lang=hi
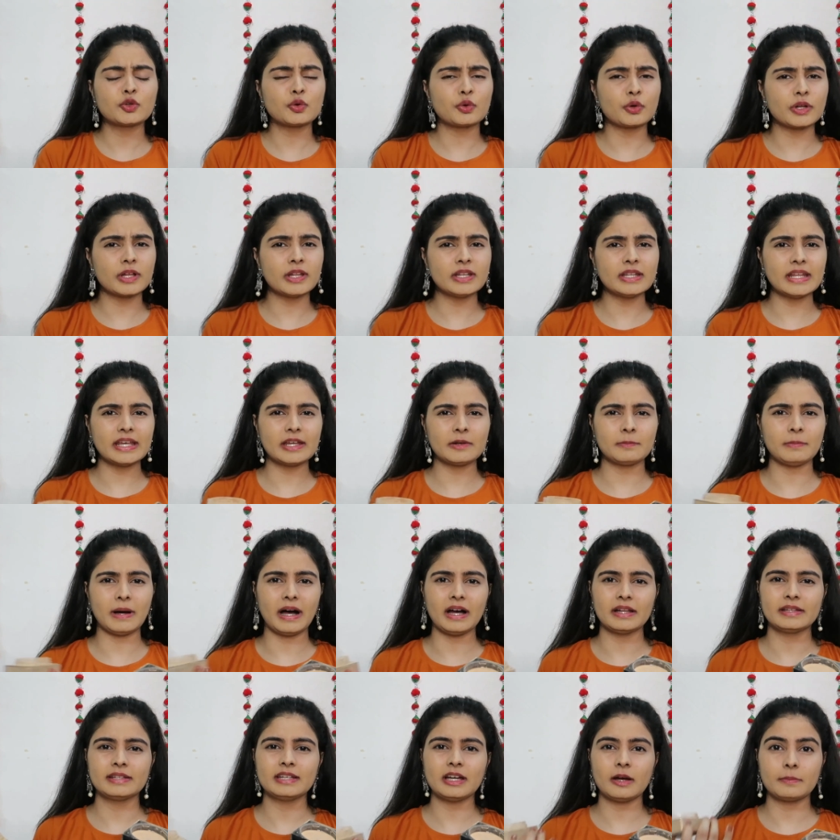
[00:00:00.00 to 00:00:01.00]
थोड़ी देर
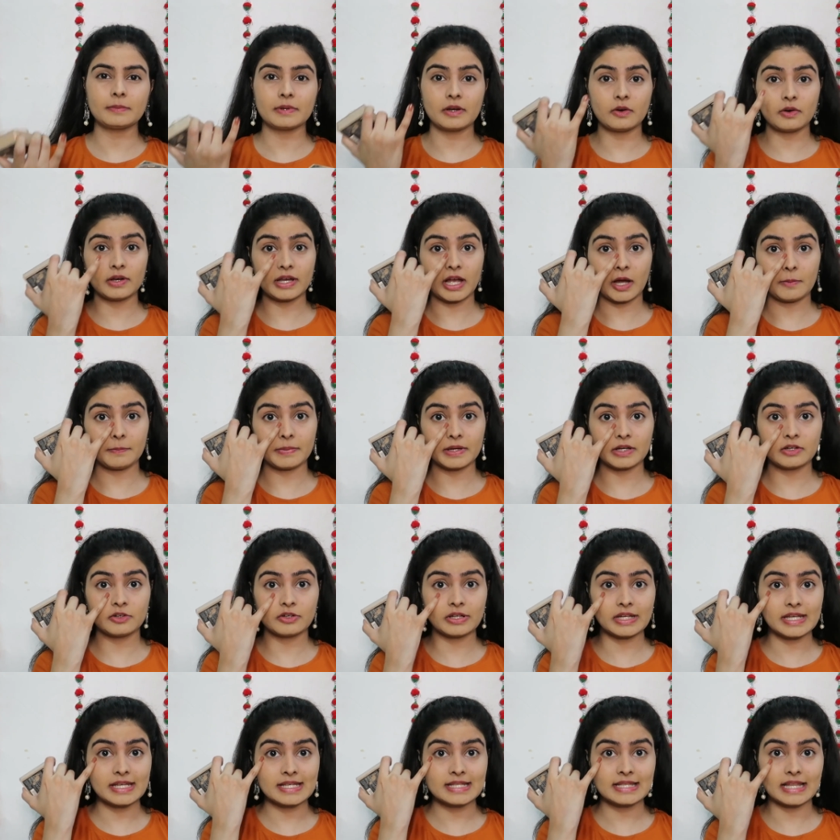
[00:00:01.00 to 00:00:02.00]
बाद ही आपको यहाँ पे
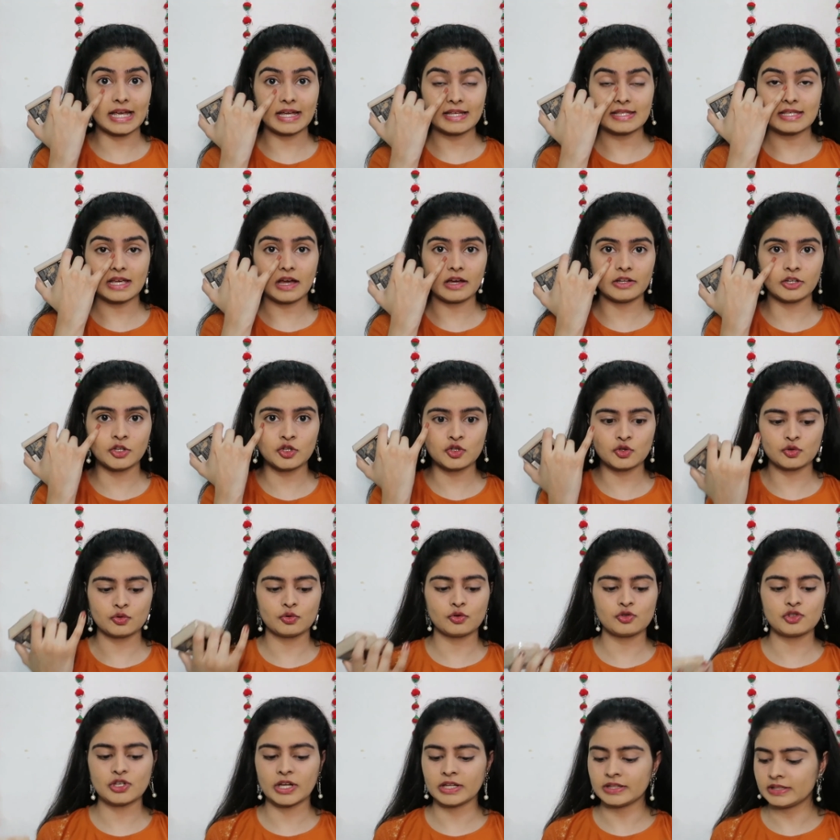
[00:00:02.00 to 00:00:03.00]
क्रीज लाइन आनी
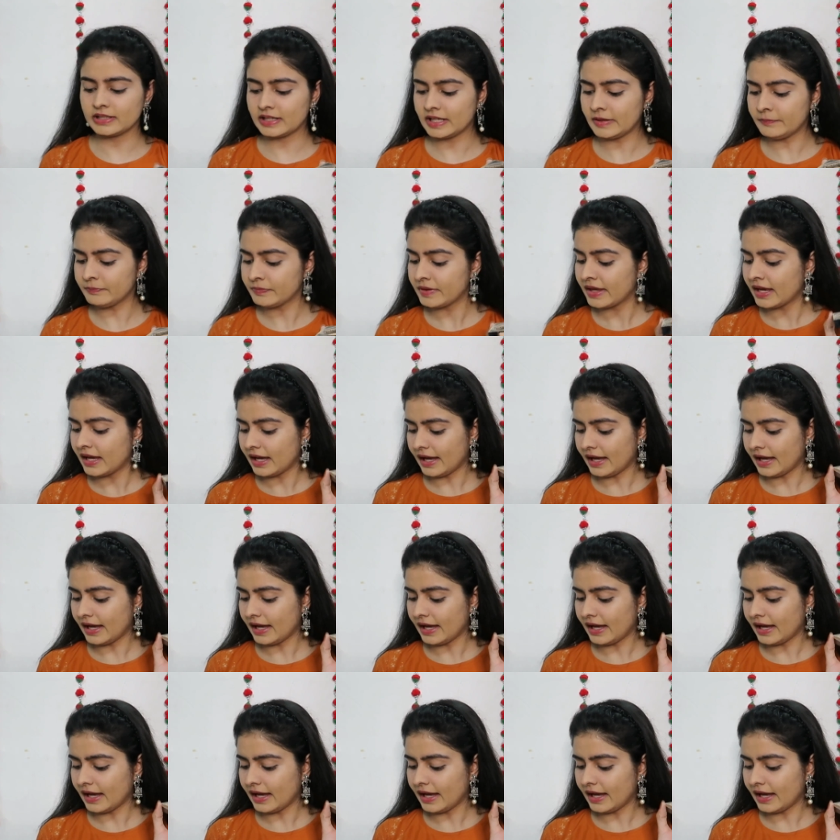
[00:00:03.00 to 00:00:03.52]
शुरू हो जाती है